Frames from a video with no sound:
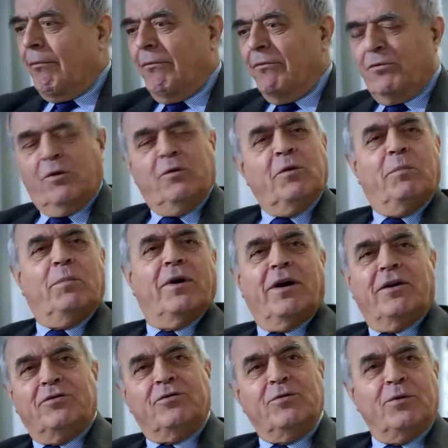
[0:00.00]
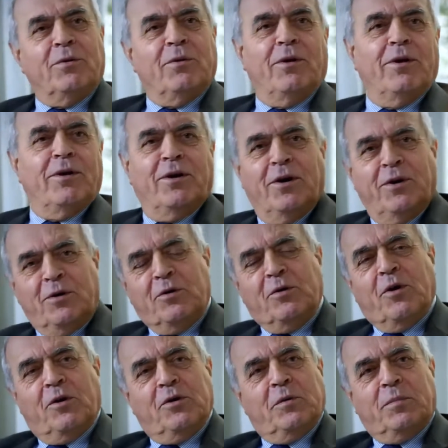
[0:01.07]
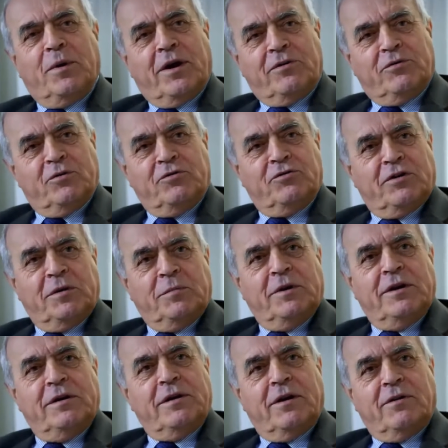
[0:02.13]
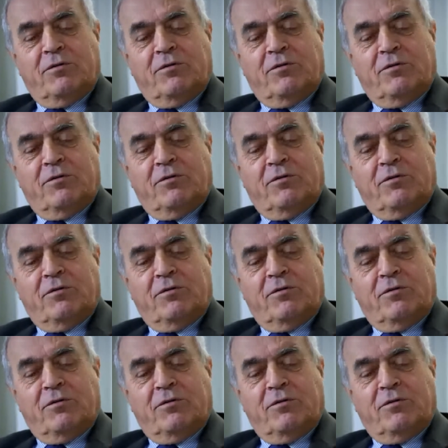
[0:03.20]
C'est une opération, euh, une grande opération chez les militaires.